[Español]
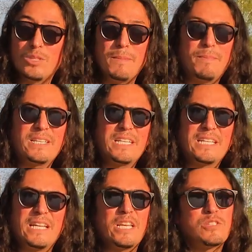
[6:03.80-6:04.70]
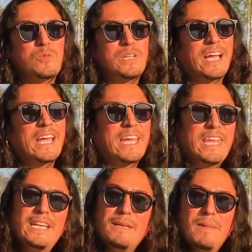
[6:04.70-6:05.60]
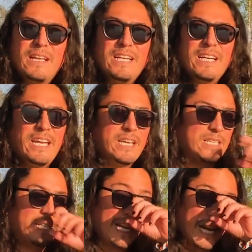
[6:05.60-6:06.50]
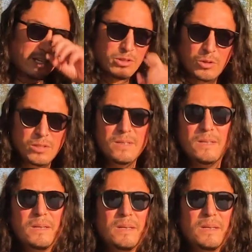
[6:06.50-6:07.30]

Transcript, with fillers: dos empresas grandes, una que queda en Imatra, que es de cartón,